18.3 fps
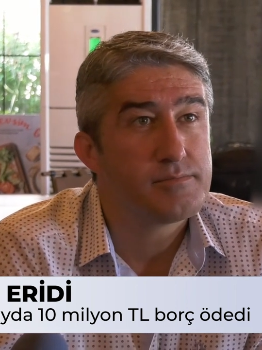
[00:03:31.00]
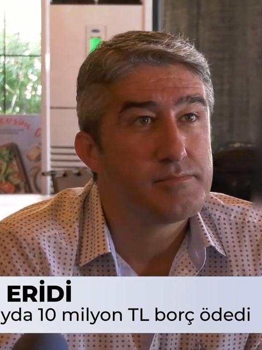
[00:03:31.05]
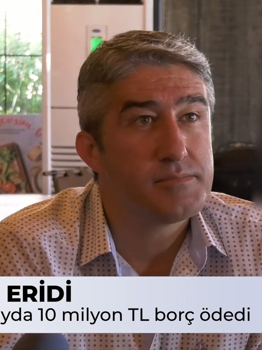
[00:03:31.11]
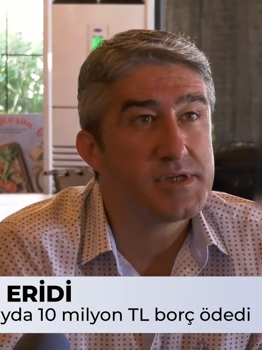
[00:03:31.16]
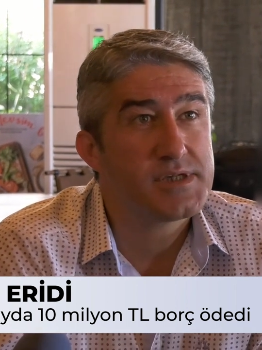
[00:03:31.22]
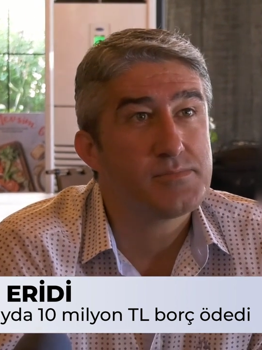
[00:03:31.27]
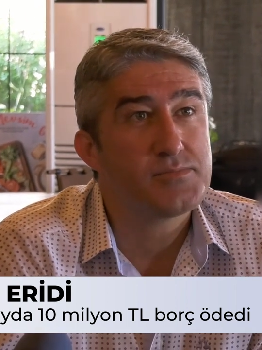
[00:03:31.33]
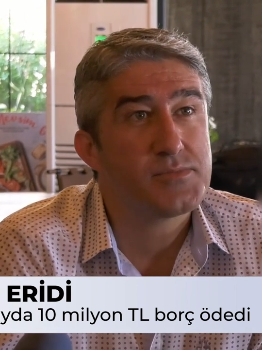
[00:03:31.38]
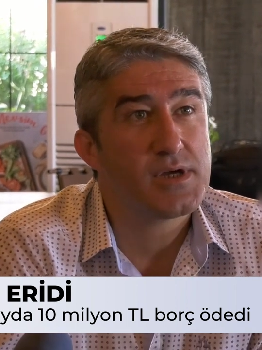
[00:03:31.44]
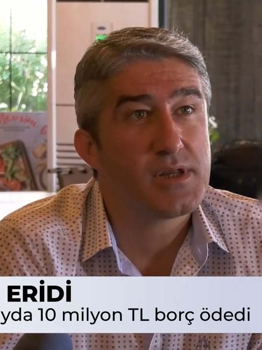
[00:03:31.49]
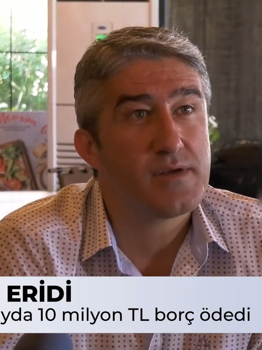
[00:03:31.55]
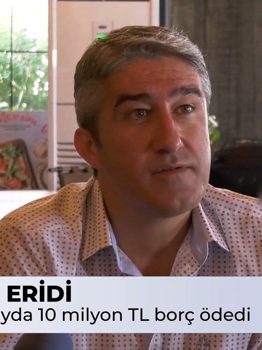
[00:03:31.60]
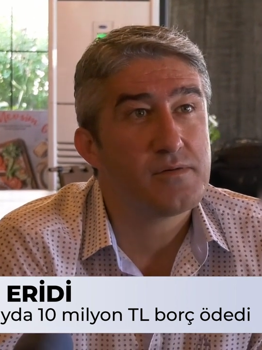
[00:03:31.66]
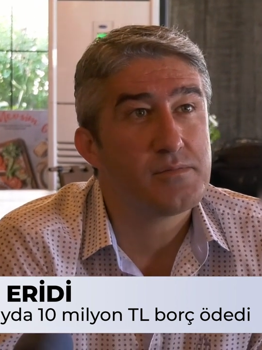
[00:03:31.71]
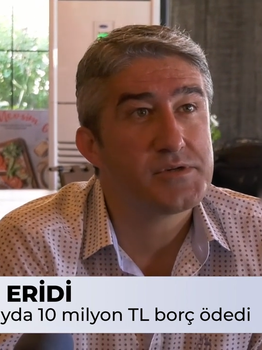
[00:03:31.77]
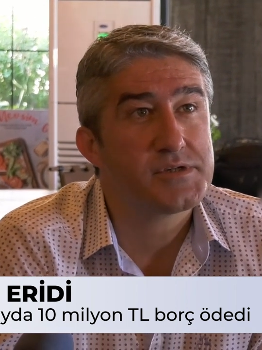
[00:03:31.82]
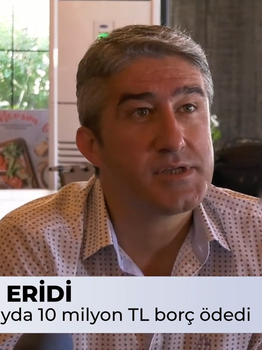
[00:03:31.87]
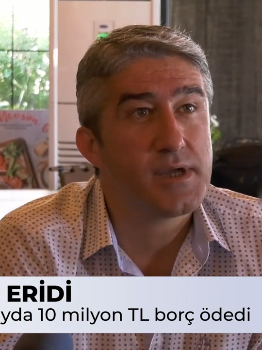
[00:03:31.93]
bizim
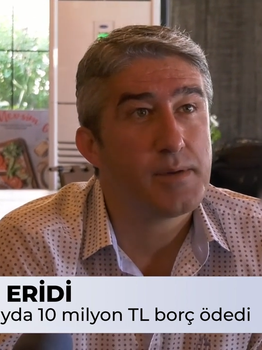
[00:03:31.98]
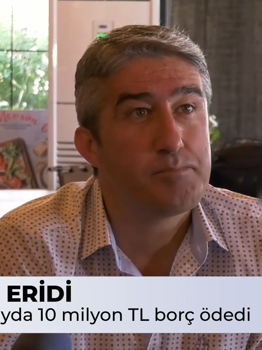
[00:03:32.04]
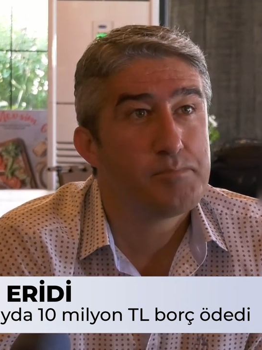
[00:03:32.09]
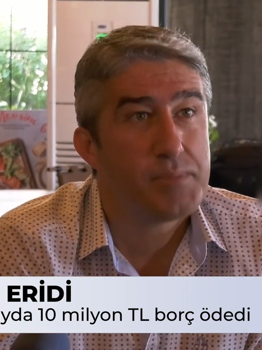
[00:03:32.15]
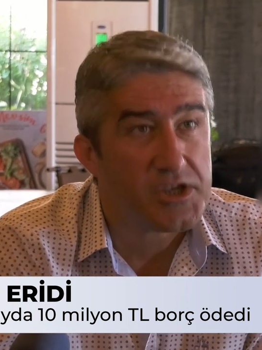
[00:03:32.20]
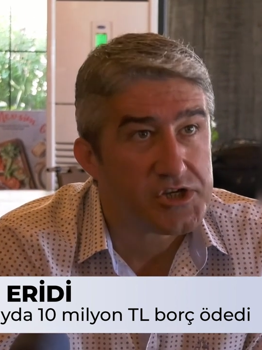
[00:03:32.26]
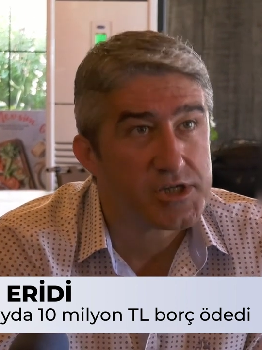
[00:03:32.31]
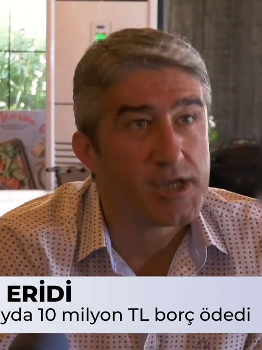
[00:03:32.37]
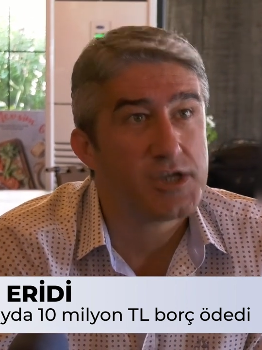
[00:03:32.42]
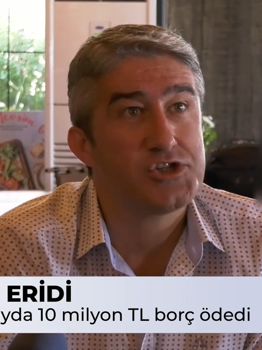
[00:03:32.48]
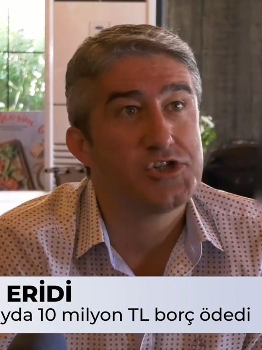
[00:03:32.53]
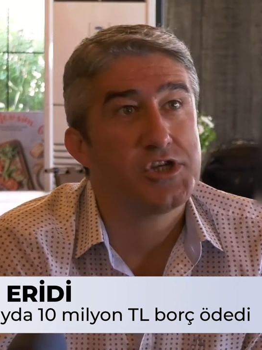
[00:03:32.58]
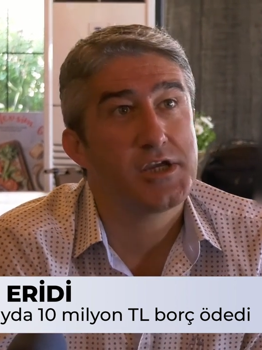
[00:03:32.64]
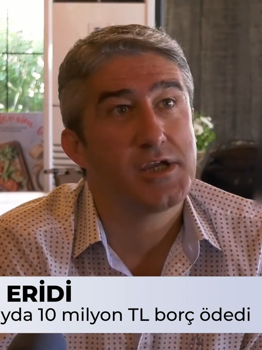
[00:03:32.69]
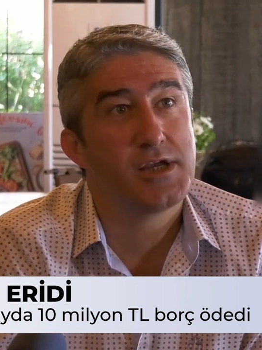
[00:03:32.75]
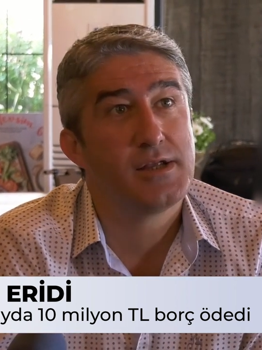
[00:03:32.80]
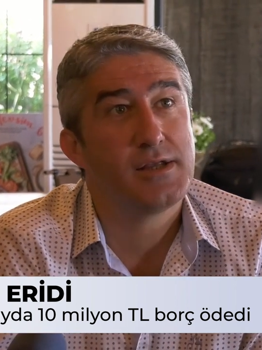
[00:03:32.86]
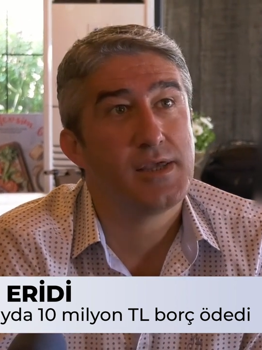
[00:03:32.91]
tarafımızdan peşkeş
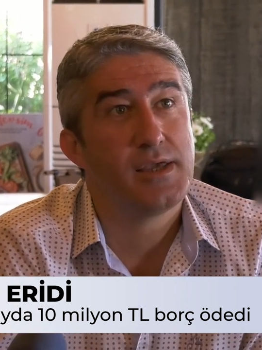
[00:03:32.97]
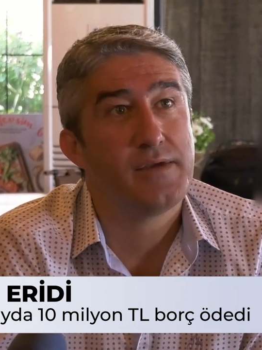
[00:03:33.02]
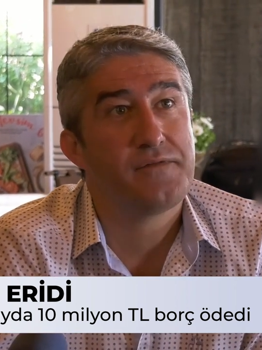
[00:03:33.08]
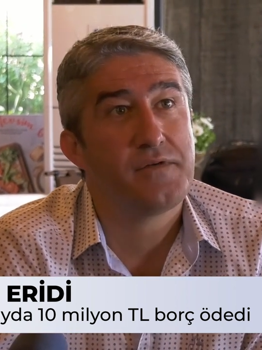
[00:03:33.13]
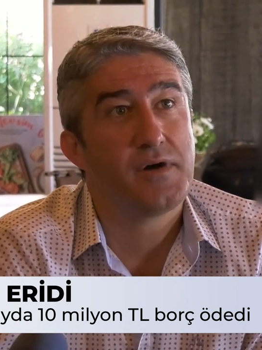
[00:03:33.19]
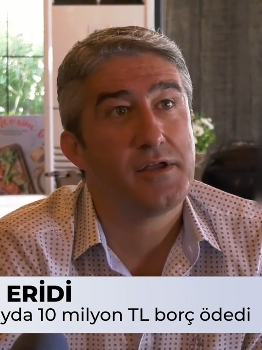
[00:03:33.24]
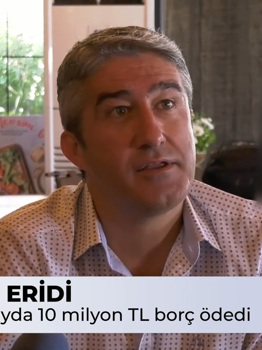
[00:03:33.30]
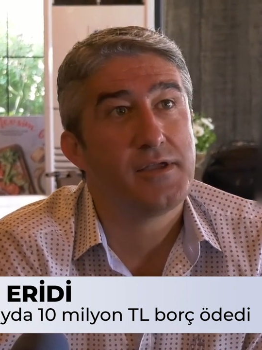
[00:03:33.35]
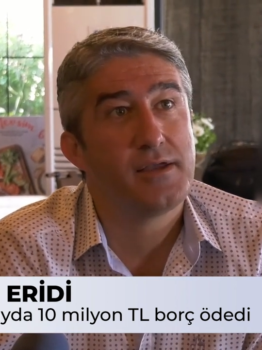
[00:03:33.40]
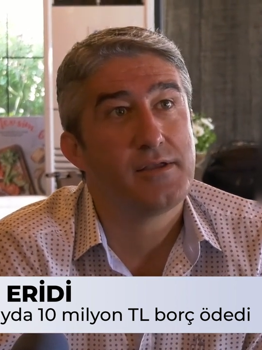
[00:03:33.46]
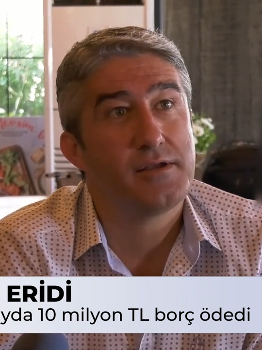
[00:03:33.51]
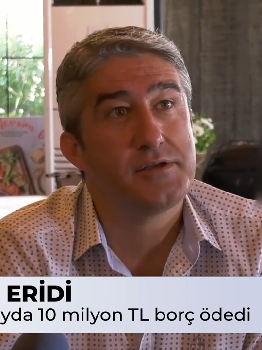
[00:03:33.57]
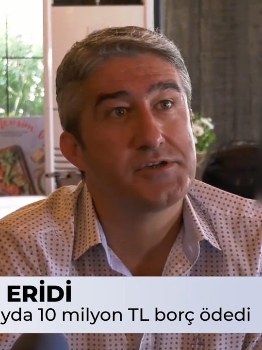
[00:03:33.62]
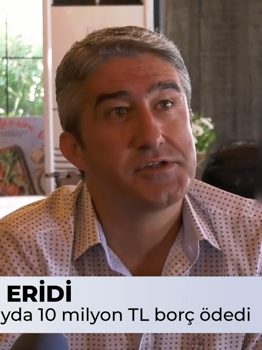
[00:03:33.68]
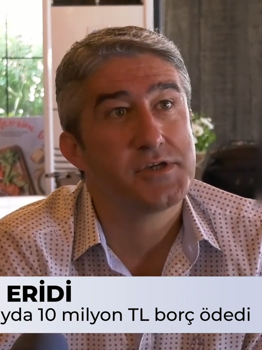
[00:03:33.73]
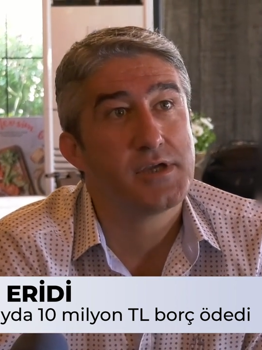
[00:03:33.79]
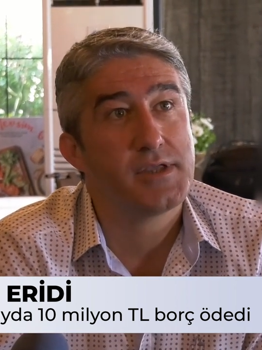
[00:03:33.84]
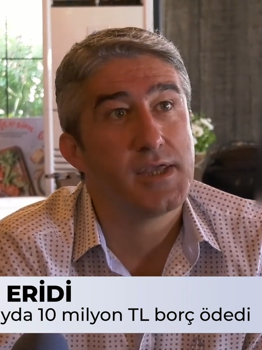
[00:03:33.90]
çekildiği ifade
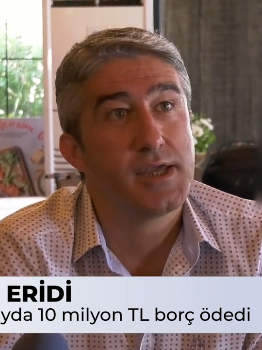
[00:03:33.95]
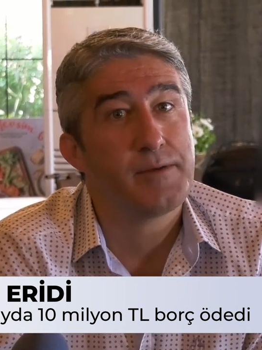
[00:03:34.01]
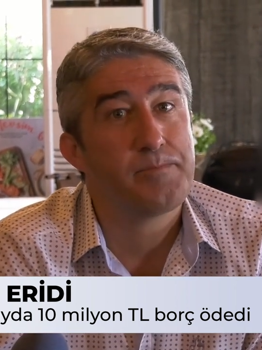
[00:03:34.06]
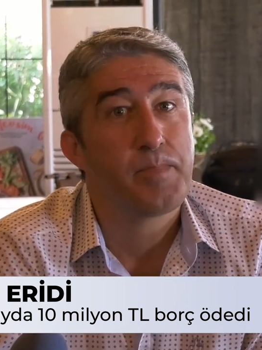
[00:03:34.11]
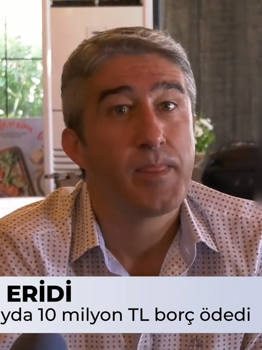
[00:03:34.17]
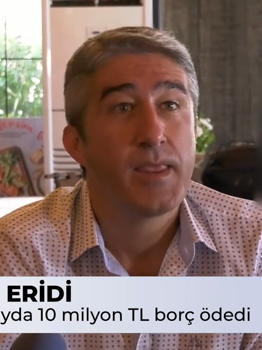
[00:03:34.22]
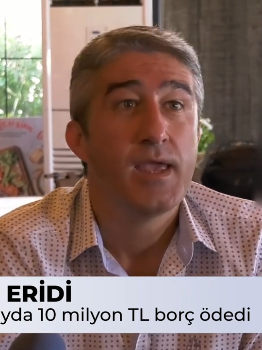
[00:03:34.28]
edilse de